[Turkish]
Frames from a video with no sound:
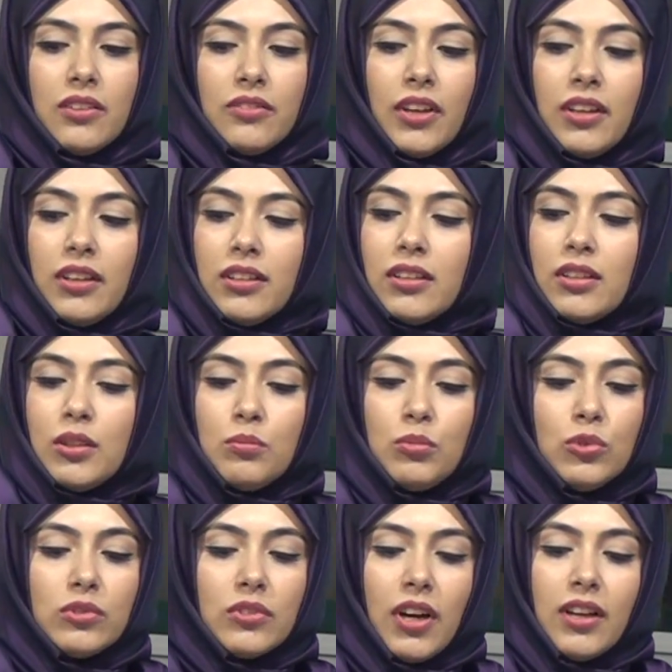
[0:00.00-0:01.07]
Ve
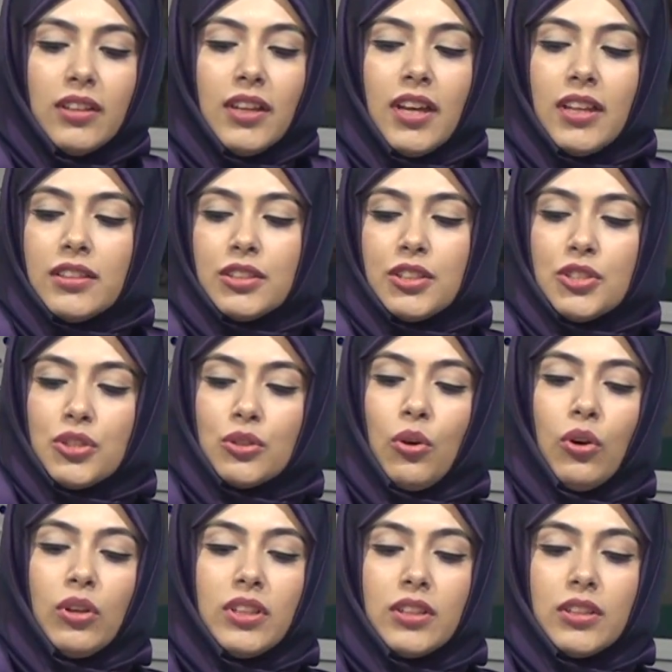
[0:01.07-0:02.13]
e, bunlar el nakışı
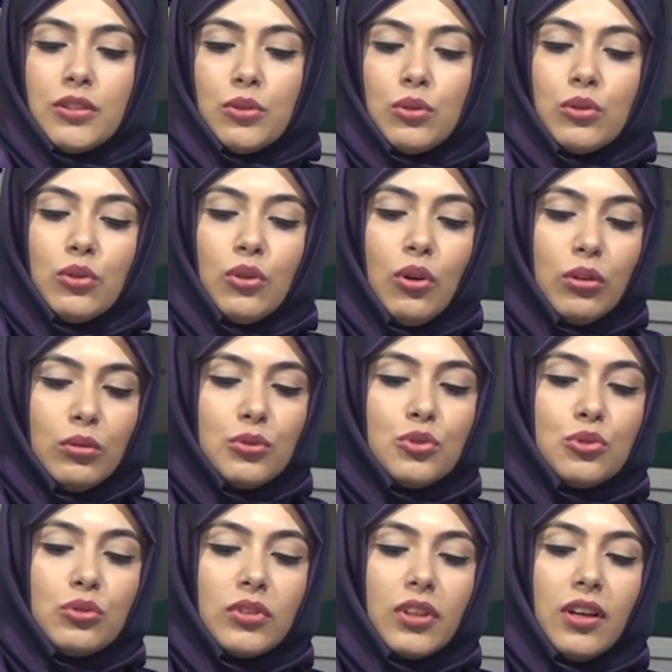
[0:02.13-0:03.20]
kolyeler oluyor.
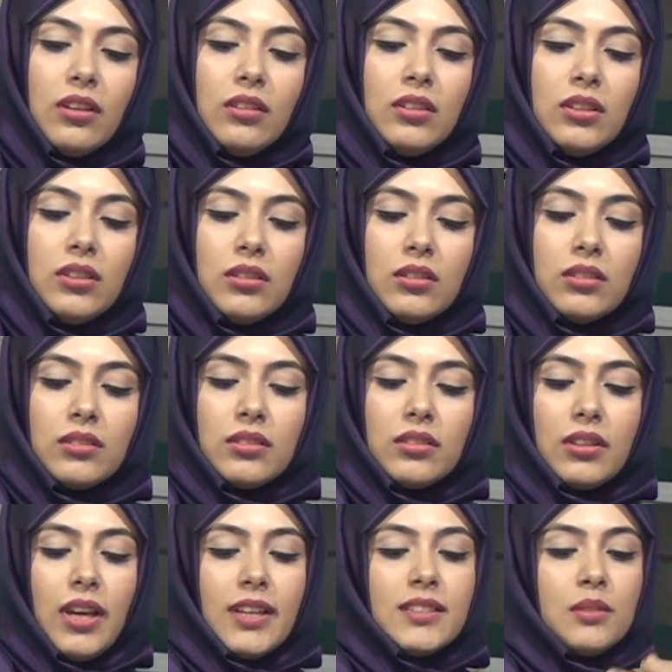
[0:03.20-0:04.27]
Şu da
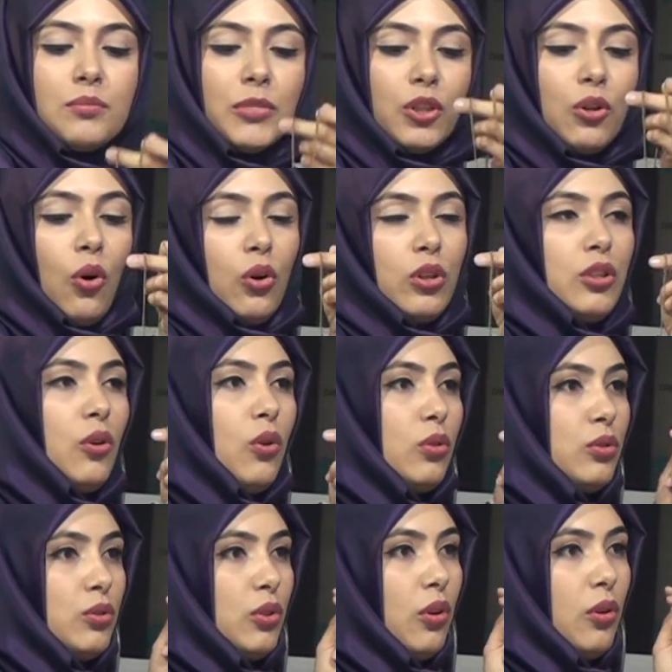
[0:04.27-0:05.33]
etamin kolye
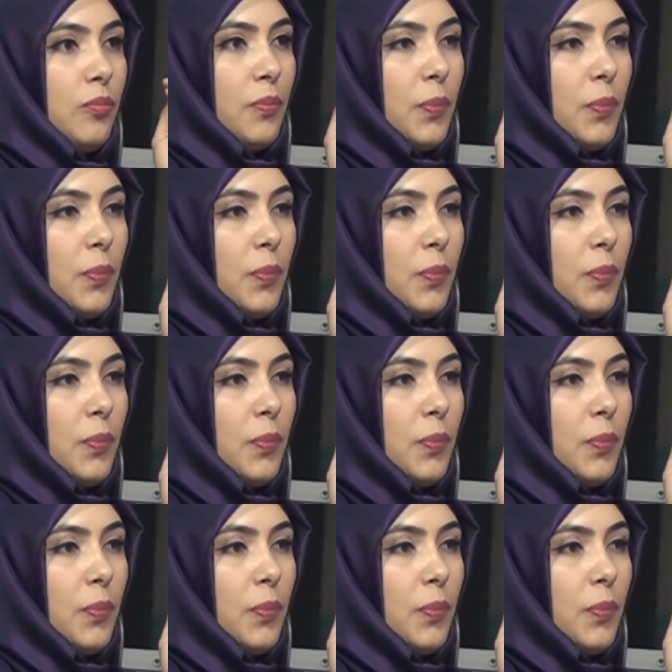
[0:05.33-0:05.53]
oluyor.